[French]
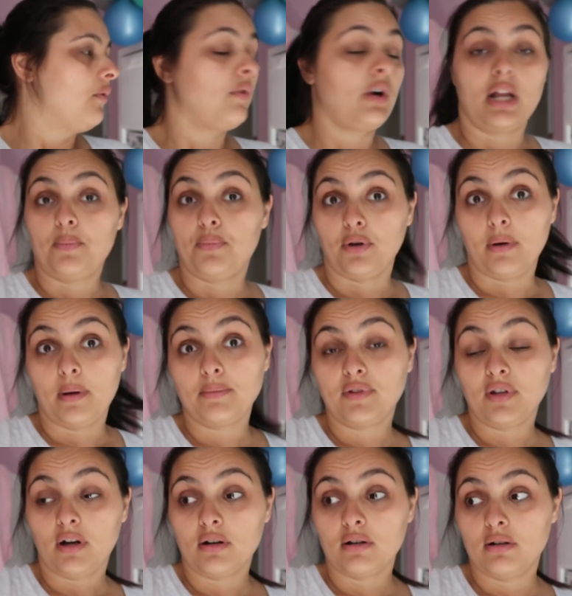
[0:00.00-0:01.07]
Voilà, puis en même
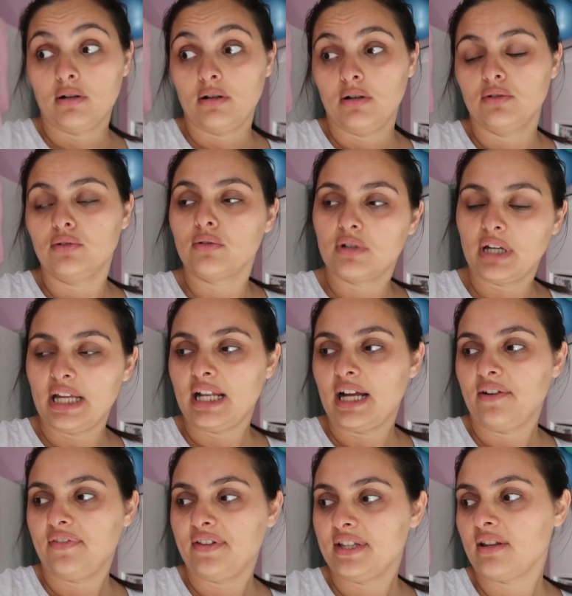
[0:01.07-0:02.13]
temps, euh, euh, donc
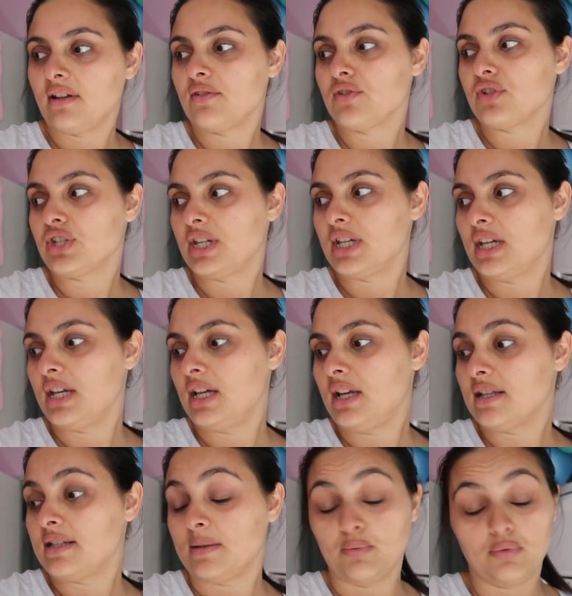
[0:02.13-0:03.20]
Aïla a fini de
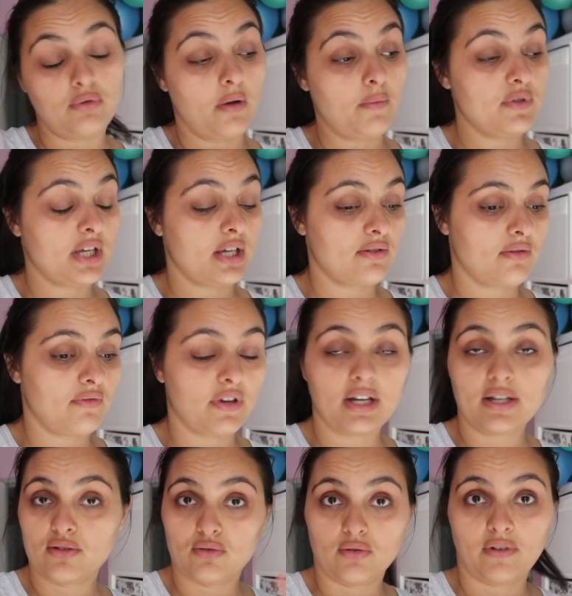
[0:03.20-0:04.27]
ranger, c'est s'est beaucoup amusée avec son
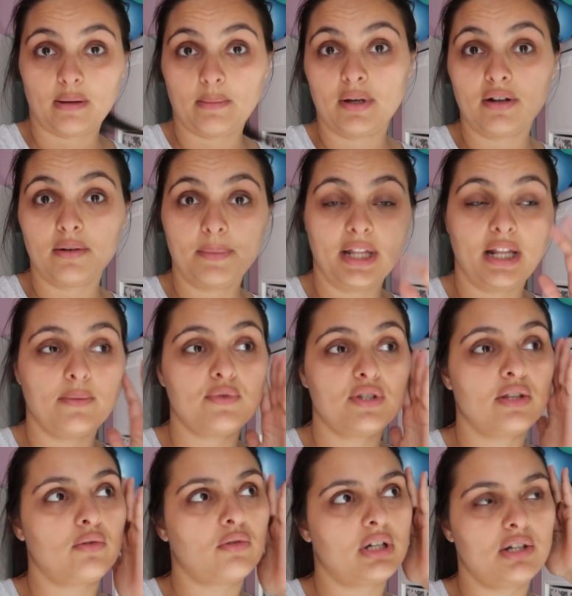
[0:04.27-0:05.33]
frère, ils se sont vraiment bien
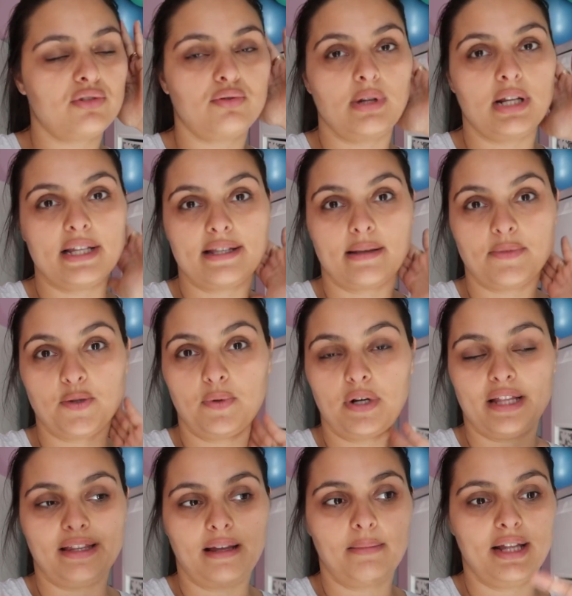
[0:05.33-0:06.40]
amusés, donc là je lui ai laissé un petit peu
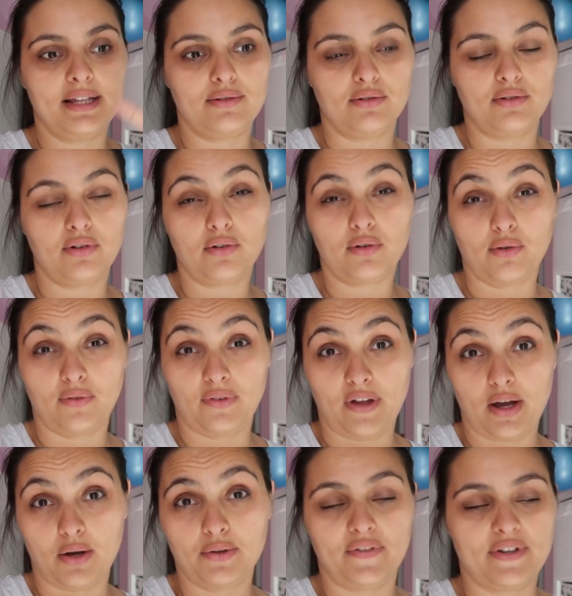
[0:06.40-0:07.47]
la tablette le temps que
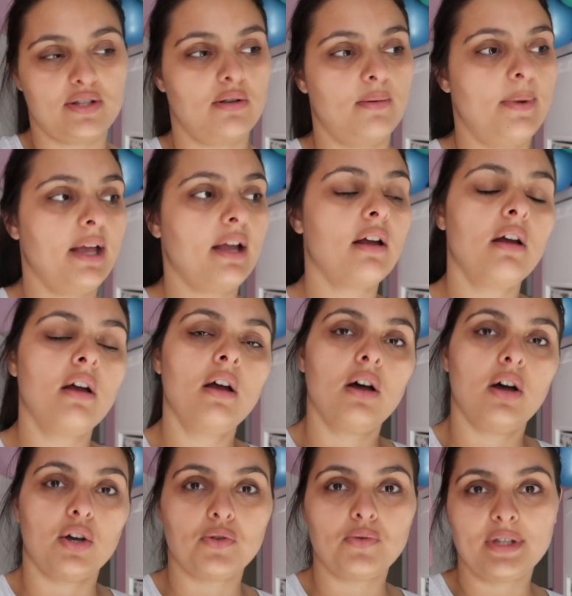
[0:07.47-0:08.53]
Aaron passe le bain.
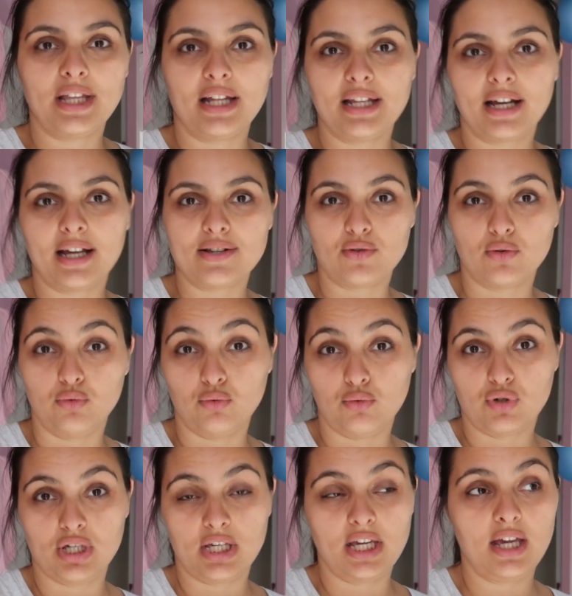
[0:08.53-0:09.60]
Ensuite elle ira se
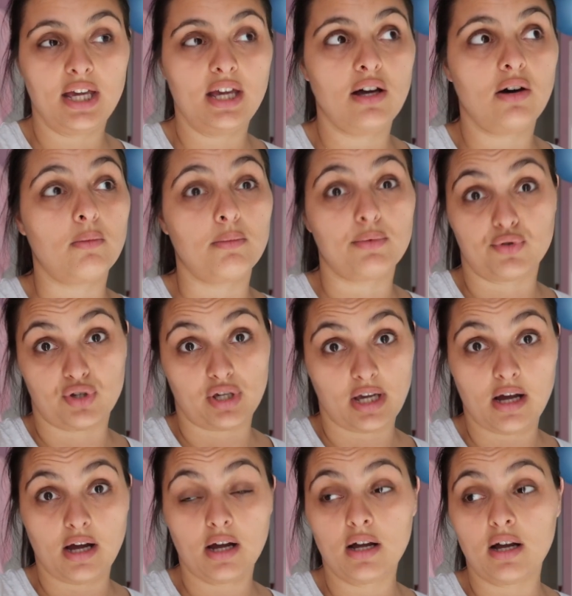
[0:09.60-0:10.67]
doucher,
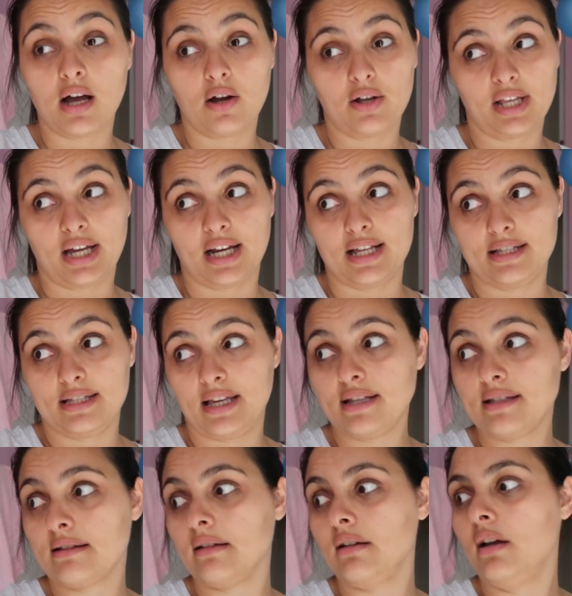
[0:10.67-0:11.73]
mangera, Aaron ira à la
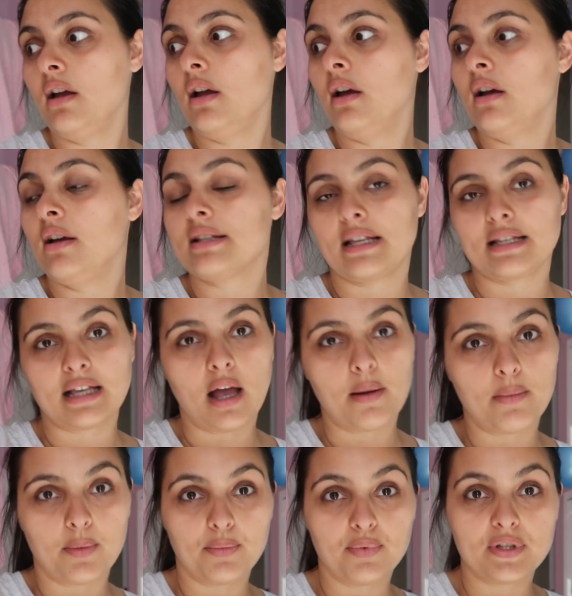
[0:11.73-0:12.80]
sieste. Ça sera
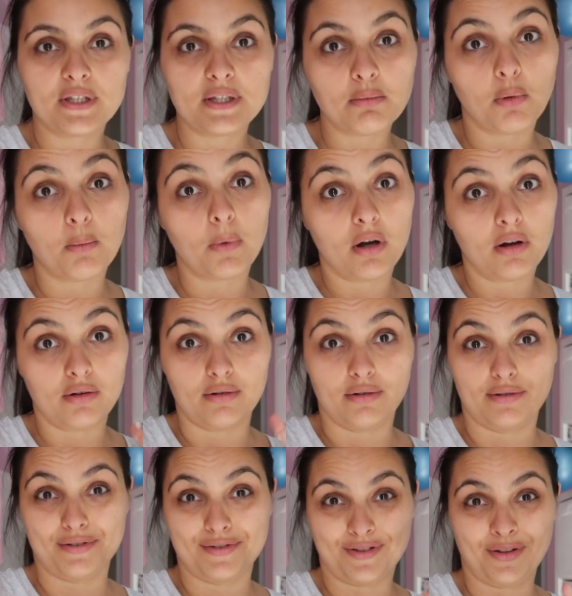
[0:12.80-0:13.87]
un petit moment
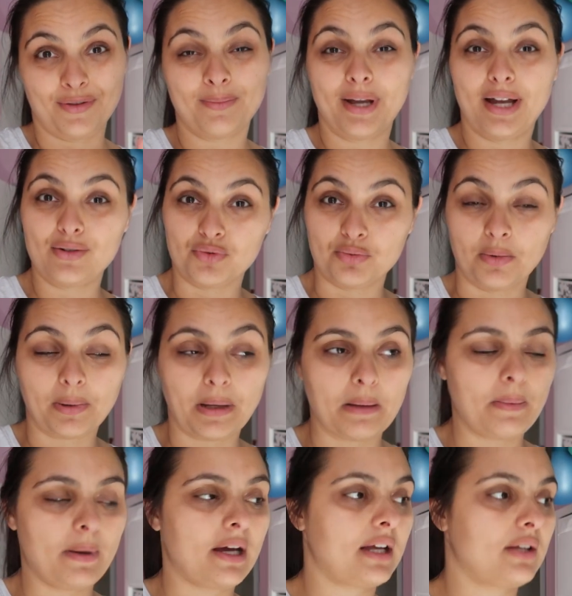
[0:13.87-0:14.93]
euh, stand-by où je me
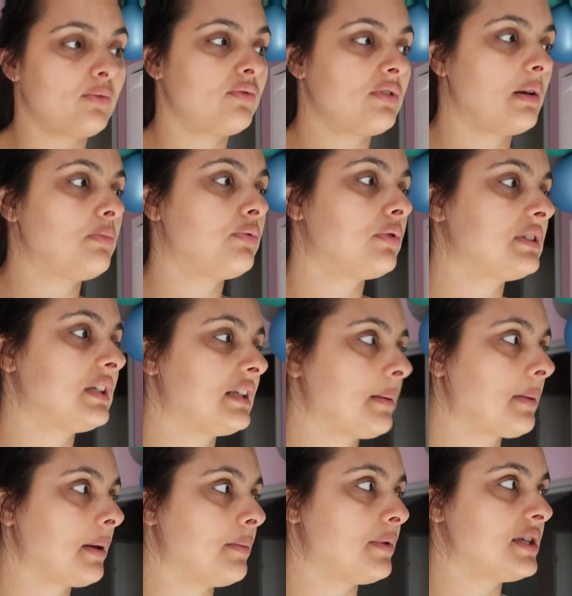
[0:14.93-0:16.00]
préparais tout ça pour cet
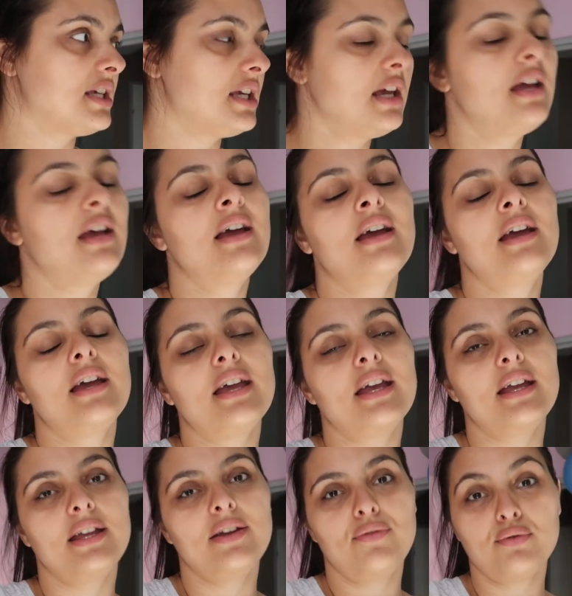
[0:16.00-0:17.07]
après-midi.
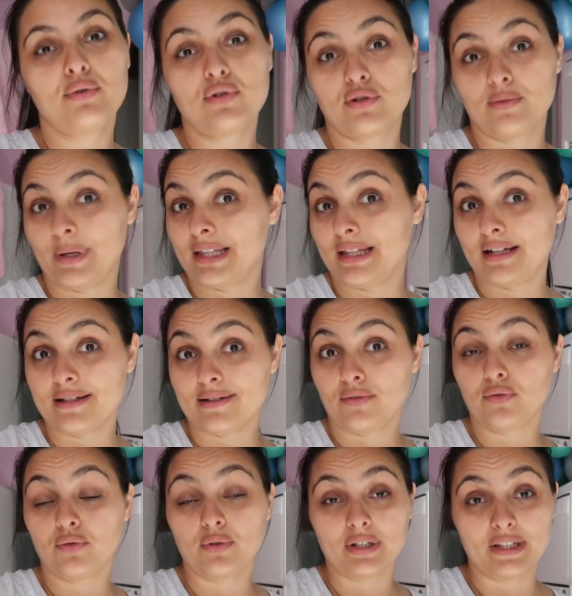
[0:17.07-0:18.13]
Et vu que ce matin les
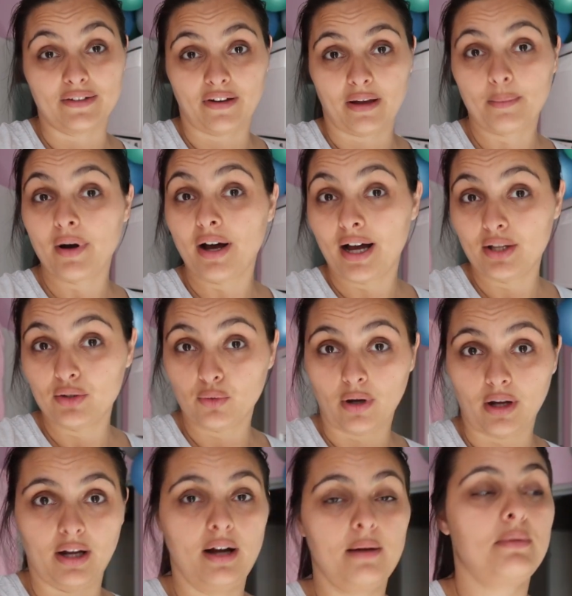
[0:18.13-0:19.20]
enfants ont été vraiment
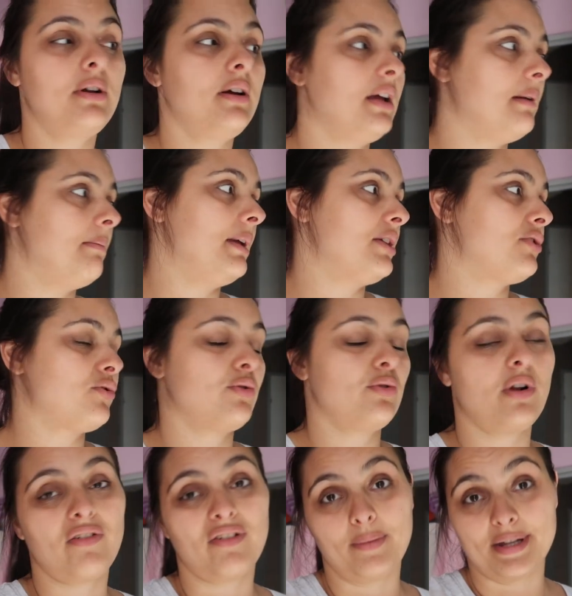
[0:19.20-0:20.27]
adorables, et eh ben je
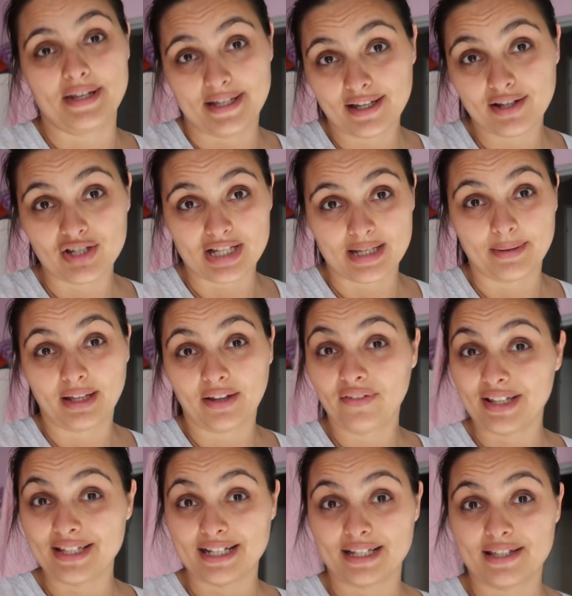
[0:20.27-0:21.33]
leur fais plaisir, je les amènerai
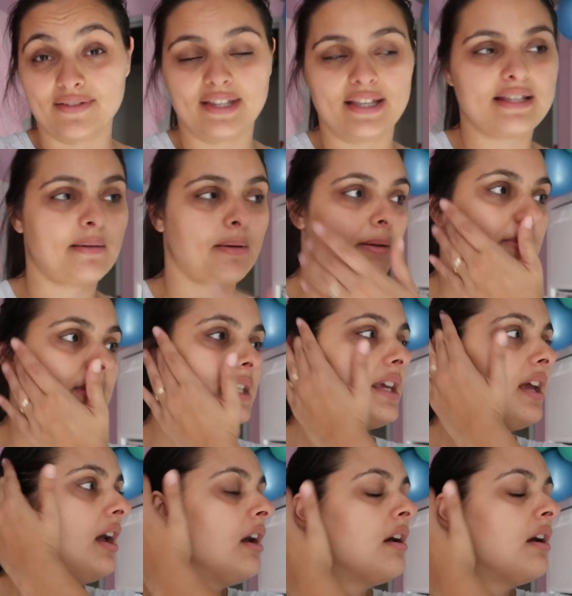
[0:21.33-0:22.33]
faire des activités cet après-midi.